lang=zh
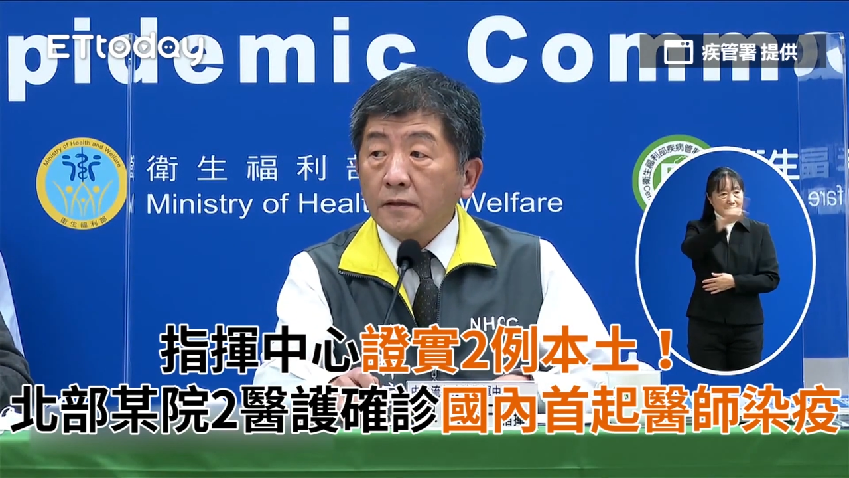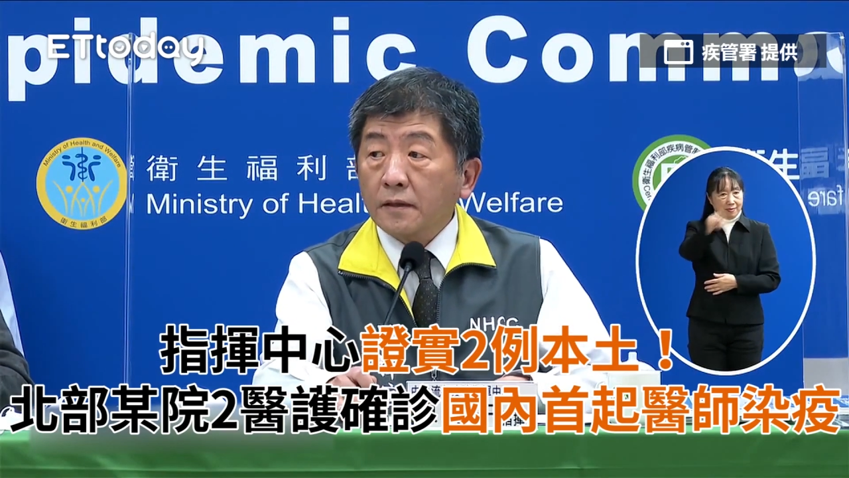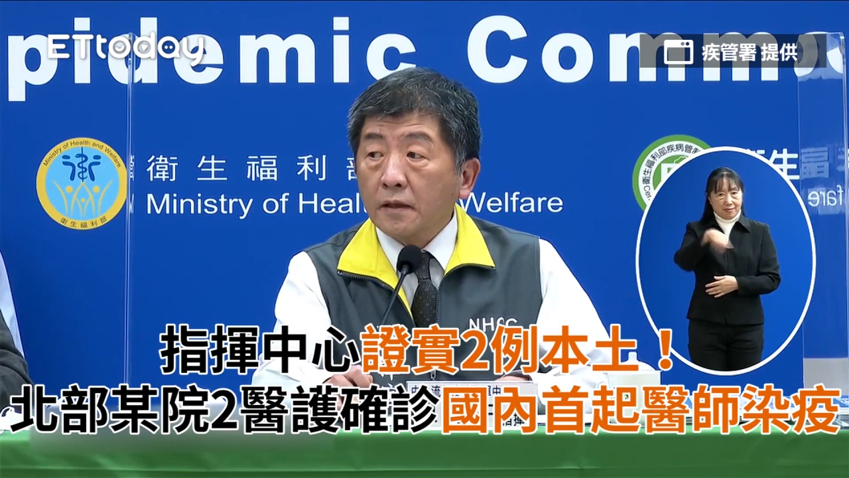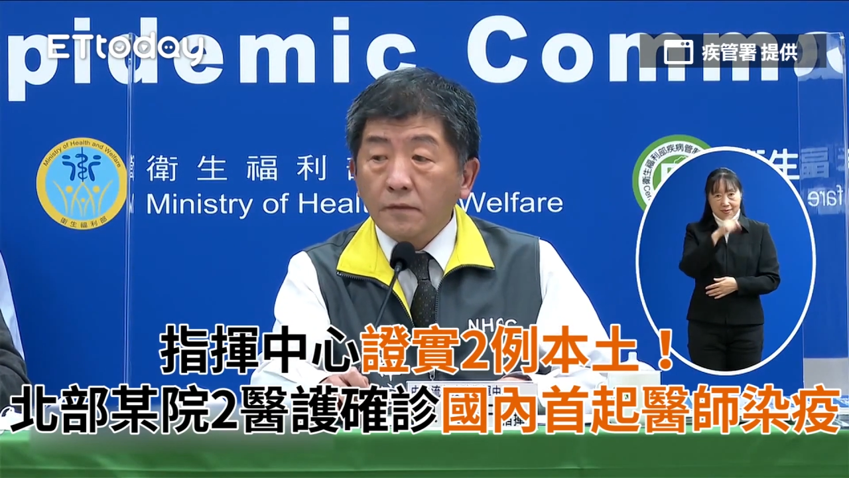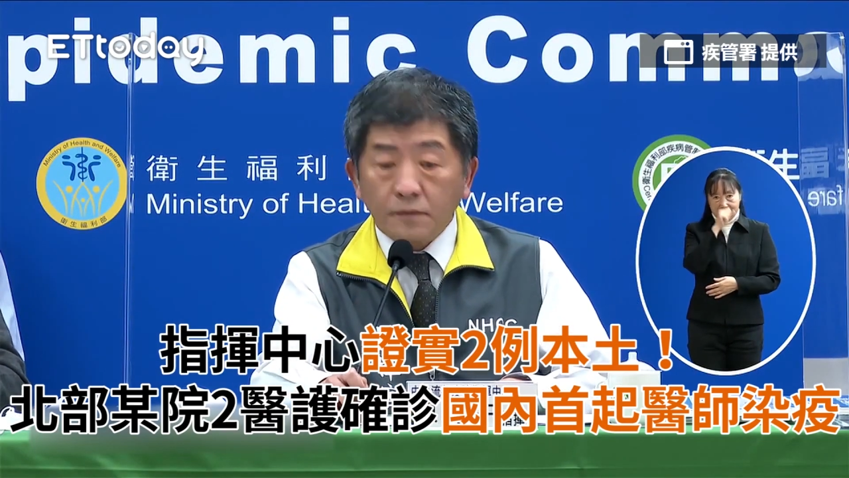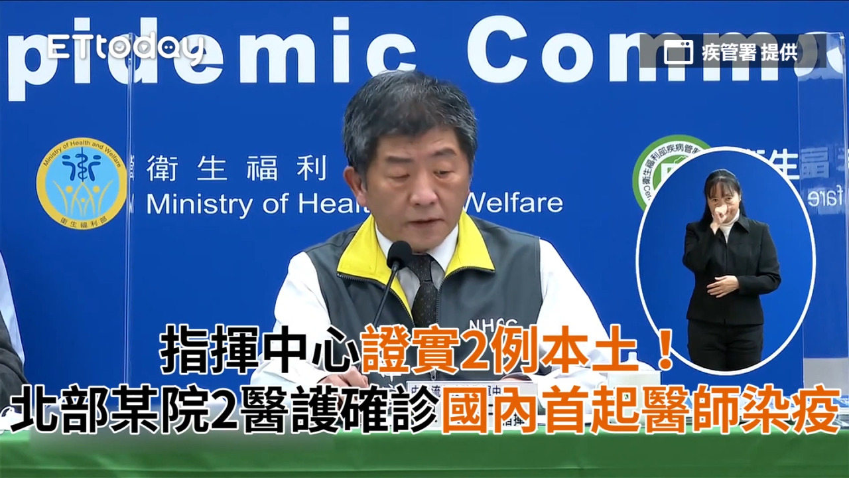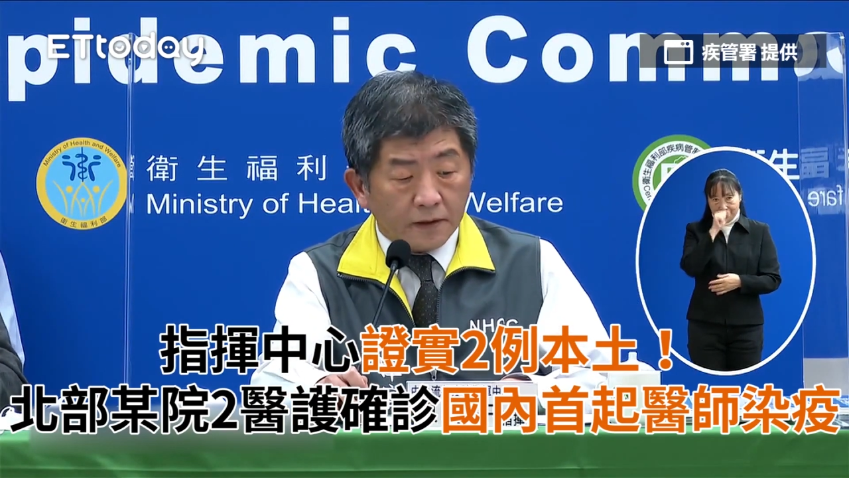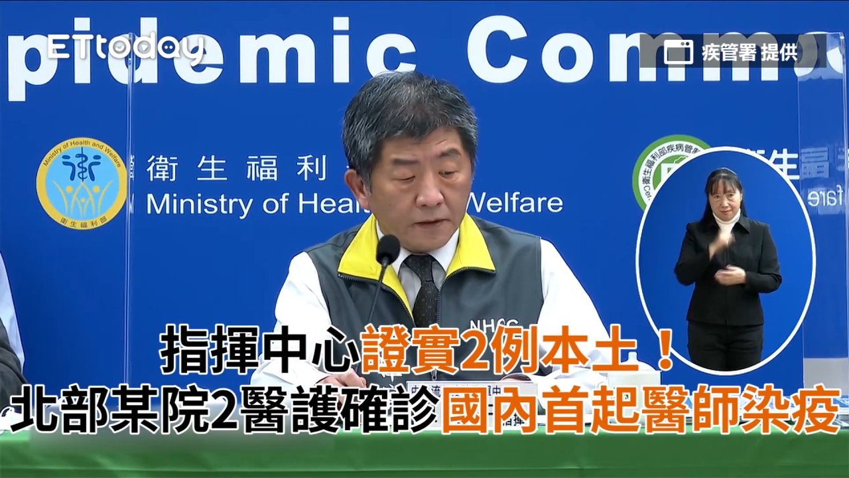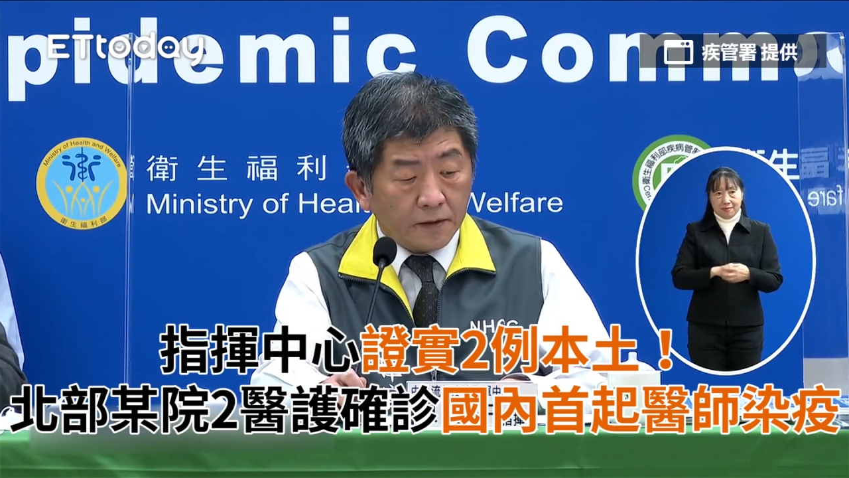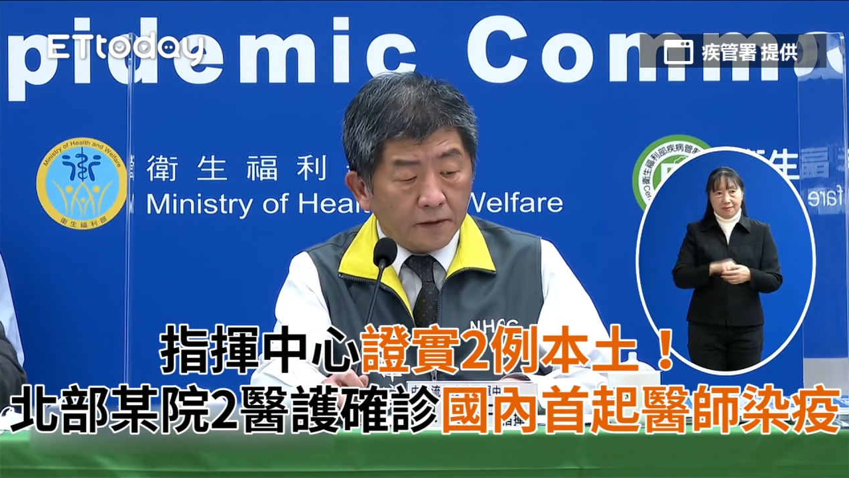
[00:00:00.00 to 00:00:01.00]
大家午
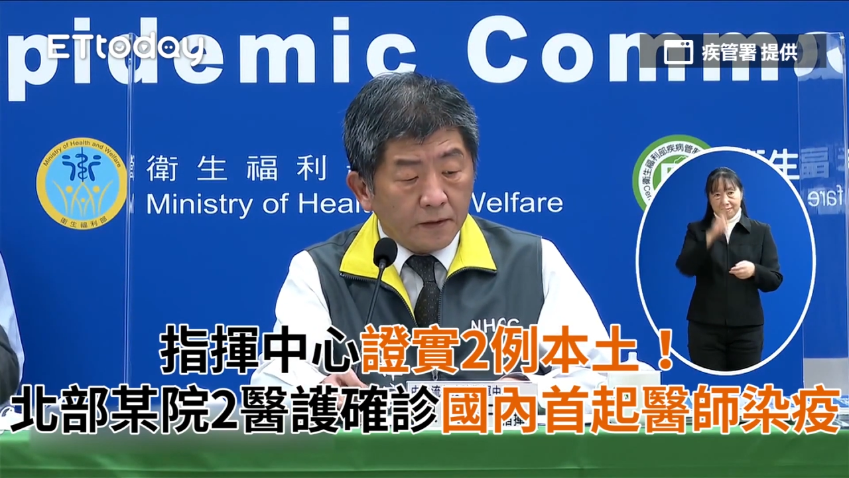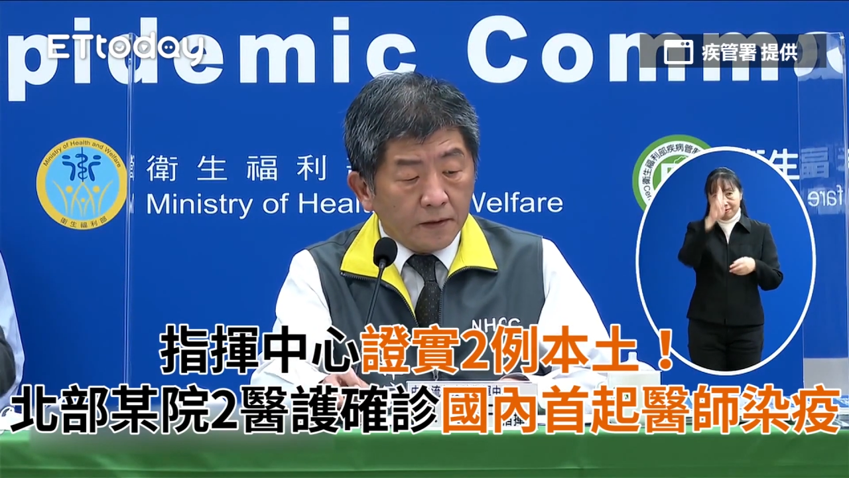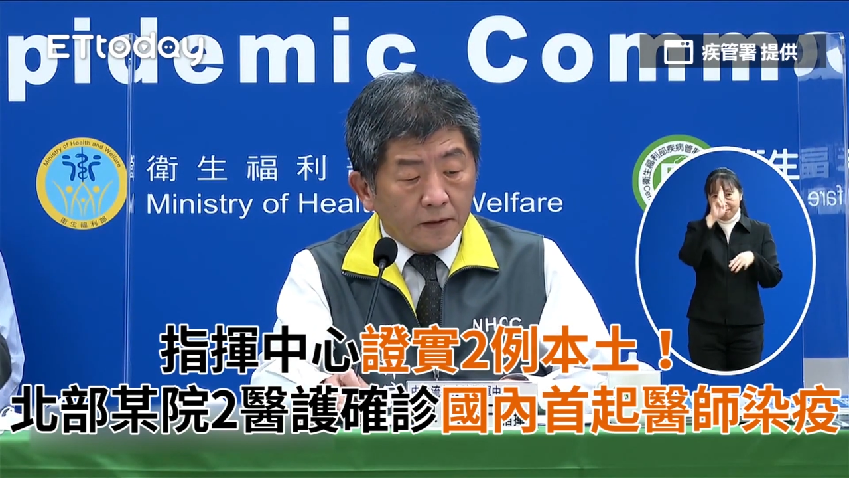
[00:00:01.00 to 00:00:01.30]
安哈。